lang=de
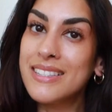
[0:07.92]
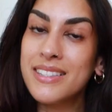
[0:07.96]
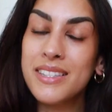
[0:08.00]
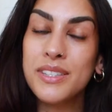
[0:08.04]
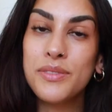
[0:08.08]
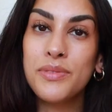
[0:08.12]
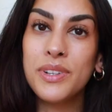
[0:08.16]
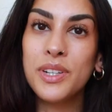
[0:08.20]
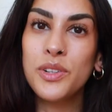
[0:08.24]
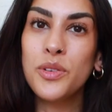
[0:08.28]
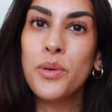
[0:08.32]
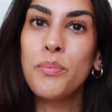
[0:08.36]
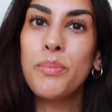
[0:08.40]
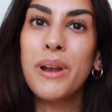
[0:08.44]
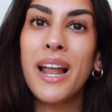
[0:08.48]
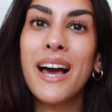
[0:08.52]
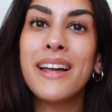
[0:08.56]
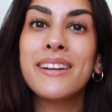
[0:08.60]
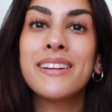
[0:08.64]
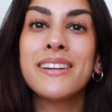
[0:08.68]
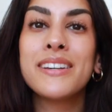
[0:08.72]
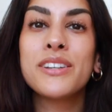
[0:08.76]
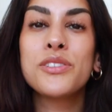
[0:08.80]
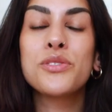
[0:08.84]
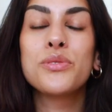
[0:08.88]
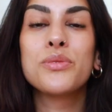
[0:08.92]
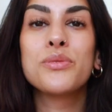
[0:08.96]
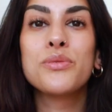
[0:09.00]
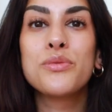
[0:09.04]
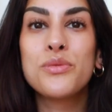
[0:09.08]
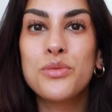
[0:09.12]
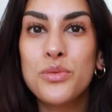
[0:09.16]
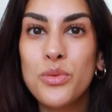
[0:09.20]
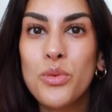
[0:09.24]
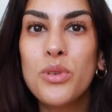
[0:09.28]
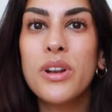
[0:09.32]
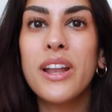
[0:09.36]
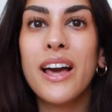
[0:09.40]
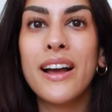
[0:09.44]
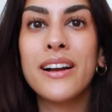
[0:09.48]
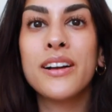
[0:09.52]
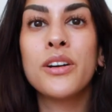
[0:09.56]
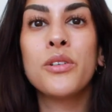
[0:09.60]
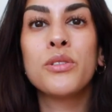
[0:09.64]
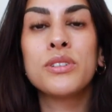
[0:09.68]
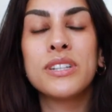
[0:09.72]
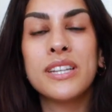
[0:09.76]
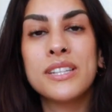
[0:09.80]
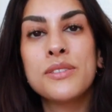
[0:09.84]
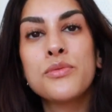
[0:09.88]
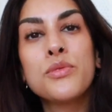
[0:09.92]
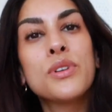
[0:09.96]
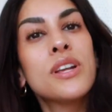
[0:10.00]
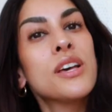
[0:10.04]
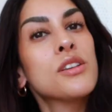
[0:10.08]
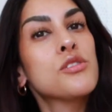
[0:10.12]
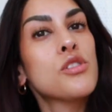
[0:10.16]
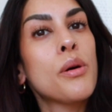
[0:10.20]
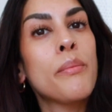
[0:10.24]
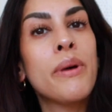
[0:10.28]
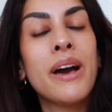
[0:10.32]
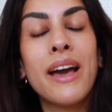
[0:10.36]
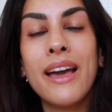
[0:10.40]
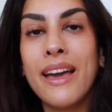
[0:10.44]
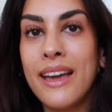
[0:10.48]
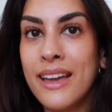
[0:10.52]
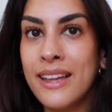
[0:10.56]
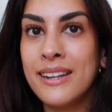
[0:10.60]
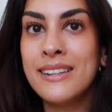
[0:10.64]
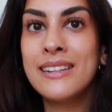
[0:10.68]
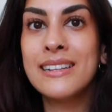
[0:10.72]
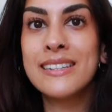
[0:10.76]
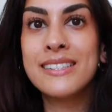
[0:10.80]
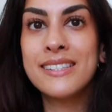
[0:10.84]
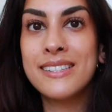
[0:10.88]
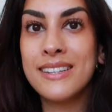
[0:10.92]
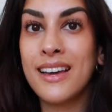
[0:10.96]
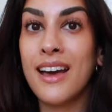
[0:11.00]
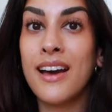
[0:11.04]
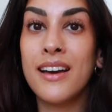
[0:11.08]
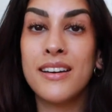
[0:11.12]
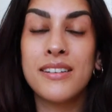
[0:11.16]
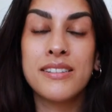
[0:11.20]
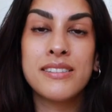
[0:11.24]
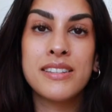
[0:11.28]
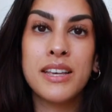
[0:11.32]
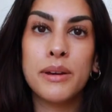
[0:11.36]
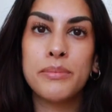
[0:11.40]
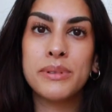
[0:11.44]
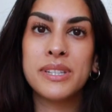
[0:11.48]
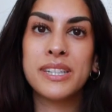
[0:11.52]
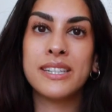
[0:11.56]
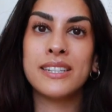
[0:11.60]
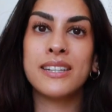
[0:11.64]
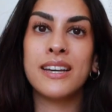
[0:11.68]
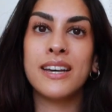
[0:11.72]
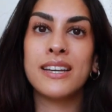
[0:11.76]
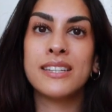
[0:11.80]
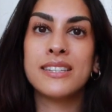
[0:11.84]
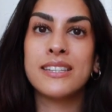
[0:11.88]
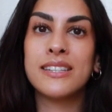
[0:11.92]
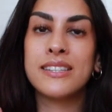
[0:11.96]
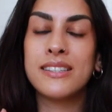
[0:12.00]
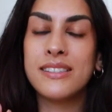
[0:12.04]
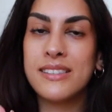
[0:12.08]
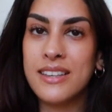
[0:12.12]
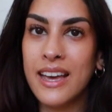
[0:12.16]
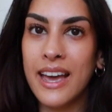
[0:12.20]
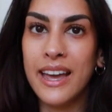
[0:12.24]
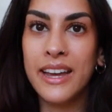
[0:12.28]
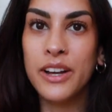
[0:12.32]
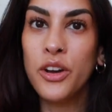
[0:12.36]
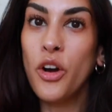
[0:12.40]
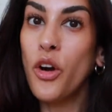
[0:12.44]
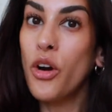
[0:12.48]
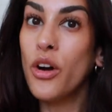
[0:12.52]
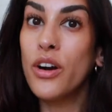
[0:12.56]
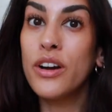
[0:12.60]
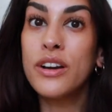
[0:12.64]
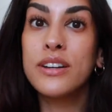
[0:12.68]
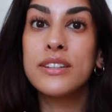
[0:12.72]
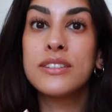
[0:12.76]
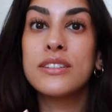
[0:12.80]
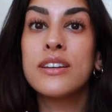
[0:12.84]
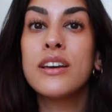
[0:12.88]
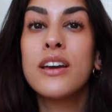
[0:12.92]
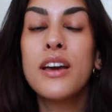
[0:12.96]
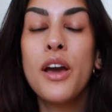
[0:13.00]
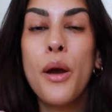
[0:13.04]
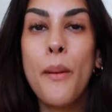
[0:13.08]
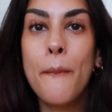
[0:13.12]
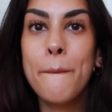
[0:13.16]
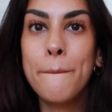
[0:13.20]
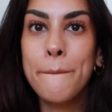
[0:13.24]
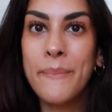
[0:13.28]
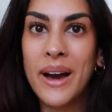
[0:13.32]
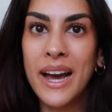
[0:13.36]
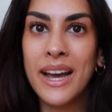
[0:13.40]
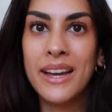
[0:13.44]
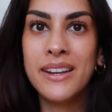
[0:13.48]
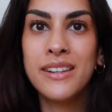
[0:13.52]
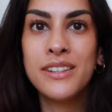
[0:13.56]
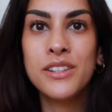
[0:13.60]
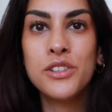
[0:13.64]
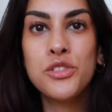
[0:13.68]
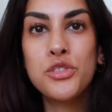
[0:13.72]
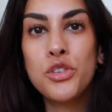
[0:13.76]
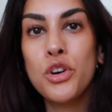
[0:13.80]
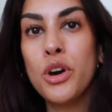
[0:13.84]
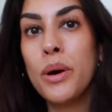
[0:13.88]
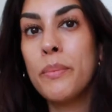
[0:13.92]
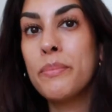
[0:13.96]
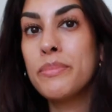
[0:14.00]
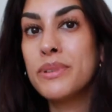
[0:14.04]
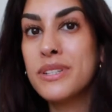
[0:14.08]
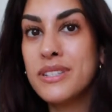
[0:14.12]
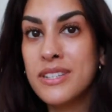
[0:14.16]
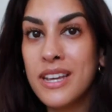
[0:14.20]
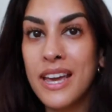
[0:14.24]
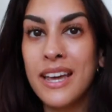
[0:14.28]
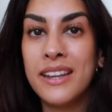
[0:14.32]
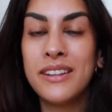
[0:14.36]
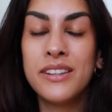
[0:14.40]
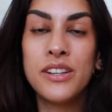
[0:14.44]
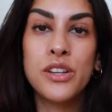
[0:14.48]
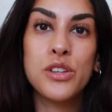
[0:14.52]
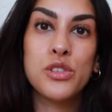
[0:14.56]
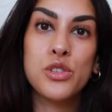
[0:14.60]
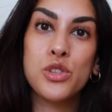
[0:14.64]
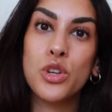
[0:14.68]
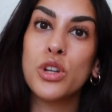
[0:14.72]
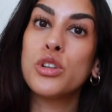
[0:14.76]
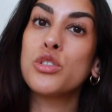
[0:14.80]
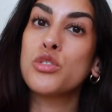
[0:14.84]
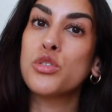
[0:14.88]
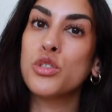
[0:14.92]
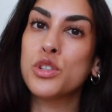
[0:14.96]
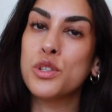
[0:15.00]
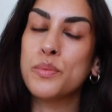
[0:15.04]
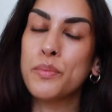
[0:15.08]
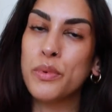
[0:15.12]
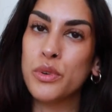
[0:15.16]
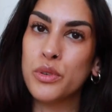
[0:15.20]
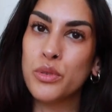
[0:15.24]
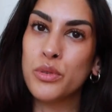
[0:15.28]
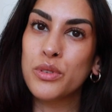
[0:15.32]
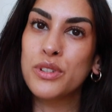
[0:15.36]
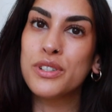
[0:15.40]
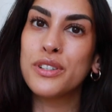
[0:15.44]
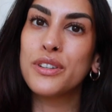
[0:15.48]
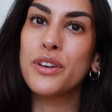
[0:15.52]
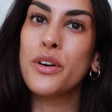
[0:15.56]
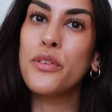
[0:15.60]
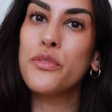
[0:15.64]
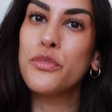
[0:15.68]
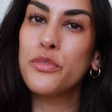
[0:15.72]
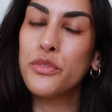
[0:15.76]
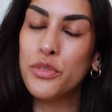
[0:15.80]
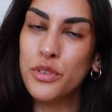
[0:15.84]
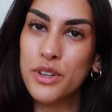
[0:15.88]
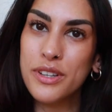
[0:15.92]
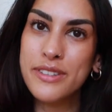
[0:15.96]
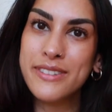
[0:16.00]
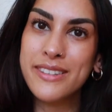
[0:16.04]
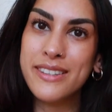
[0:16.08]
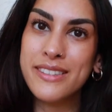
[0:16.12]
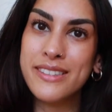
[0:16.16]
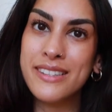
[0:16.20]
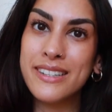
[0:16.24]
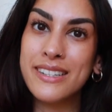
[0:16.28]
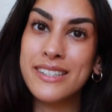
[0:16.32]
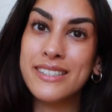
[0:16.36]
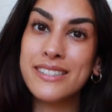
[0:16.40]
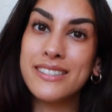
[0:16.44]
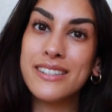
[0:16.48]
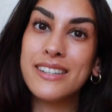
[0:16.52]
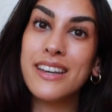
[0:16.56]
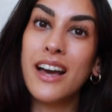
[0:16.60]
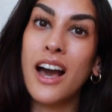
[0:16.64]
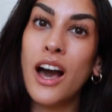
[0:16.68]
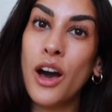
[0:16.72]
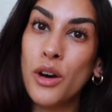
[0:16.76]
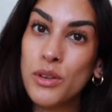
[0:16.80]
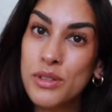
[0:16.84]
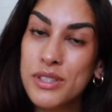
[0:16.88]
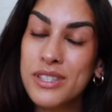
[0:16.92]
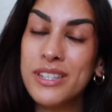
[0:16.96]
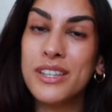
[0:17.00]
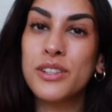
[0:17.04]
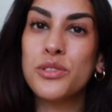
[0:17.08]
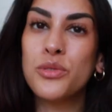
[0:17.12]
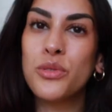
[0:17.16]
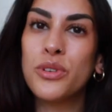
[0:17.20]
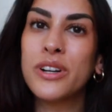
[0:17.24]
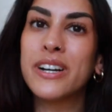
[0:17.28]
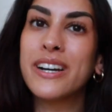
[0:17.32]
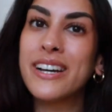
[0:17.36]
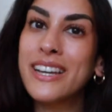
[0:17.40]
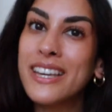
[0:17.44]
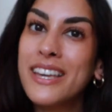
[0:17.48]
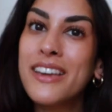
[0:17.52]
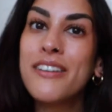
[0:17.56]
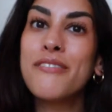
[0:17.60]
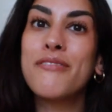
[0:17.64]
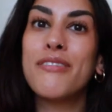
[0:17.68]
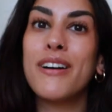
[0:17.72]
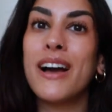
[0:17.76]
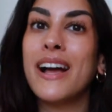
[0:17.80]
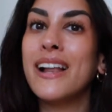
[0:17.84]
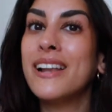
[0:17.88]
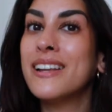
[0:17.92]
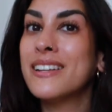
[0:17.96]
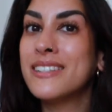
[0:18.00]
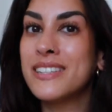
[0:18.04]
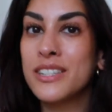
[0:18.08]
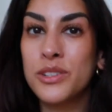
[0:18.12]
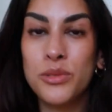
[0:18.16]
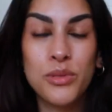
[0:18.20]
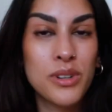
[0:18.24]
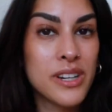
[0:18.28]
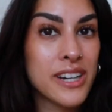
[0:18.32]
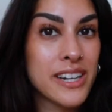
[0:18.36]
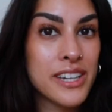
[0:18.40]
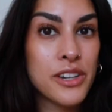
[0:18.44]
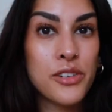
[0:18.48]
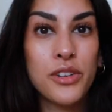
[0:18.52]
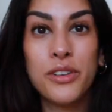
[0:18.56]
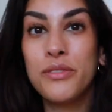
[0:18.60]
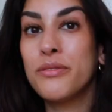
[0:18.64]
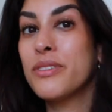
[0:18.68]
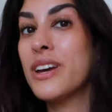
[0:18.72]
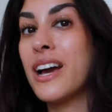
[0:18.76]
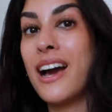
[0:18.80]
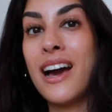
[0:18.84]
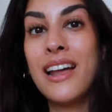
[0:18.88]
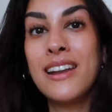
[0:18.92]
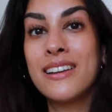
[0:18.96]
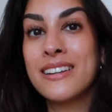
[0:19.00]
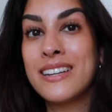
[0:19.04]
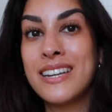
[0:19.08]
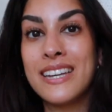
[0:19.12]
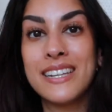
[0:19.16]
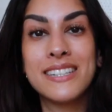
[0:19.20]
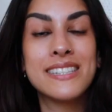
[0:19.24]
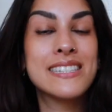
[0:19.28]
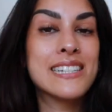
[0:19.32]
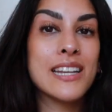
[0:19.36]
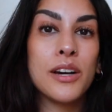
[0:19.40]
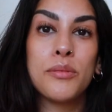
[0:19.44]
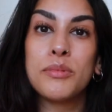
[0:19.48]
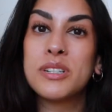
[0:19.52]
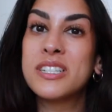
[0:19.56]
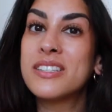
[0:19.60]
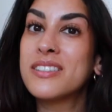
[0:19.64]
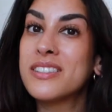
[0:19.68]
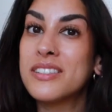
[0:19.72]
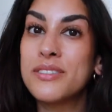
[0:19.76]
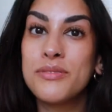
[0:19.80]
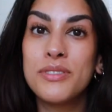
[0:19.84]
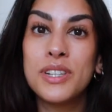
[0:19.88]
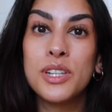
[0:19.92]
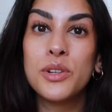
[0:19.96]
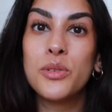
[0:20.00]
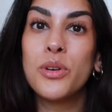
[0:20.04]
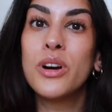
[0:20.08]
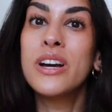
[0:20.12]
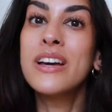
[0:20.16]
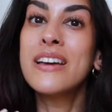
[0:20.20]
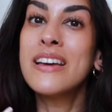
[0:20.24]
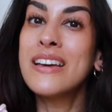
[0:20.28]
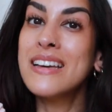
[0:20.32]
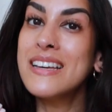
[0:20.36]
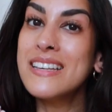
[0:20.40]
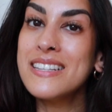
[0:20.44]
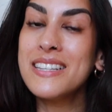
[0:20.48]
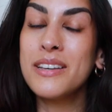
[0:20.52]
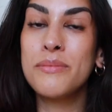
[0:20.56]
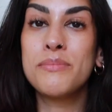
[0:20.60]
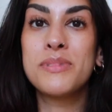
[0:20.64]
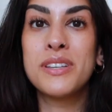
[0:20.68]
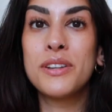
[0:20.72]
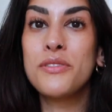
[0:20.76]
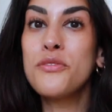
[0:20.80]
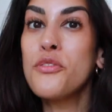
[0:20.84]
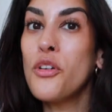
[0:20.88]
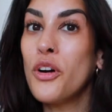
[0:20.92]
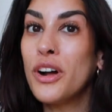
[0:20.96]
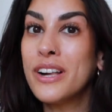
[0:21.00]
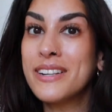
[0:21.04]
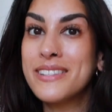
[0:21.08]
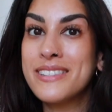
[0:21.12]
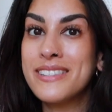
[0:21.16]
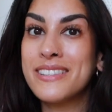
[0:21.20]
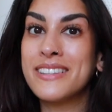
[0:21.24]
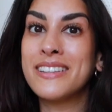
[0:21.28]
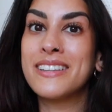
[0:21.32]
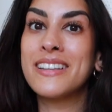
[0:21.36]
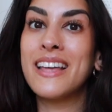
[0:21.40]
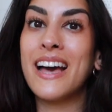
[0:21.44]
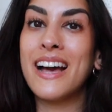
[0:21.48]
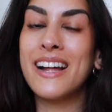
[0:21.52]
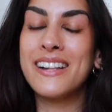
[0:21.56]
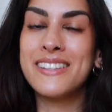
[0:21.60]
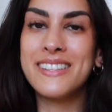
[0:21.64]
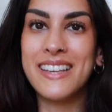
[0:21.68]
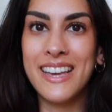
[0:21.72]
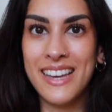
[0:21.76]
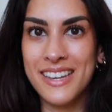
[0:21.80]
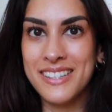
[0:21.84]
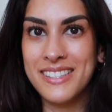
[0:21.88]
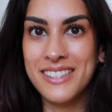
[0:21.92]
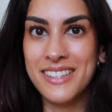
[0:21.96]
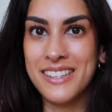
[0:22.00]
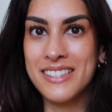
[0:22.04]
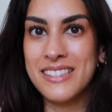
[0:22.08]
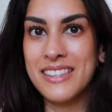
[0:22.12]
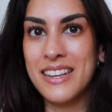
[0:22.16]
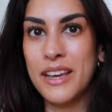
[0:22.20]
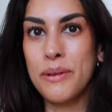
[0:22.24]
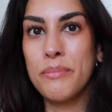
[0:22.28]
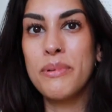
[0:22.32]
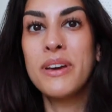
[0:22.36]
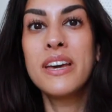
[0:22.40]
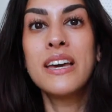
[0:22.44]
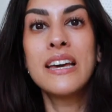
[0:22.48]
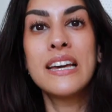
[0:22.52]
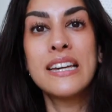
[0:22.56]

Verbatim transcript: Dieses Video plane ich schon so lange und jetzt, wo der Sommer endlich da ist, habe ich gedacht, ich zeige euch meine Top 10 Sonnenschutzprodukte fürs Gesicht aus der Drogerie, weil in die Drogerie können wir alle gehen. Ich glaube, dieses Video ist am sinnvollsten als erster Step.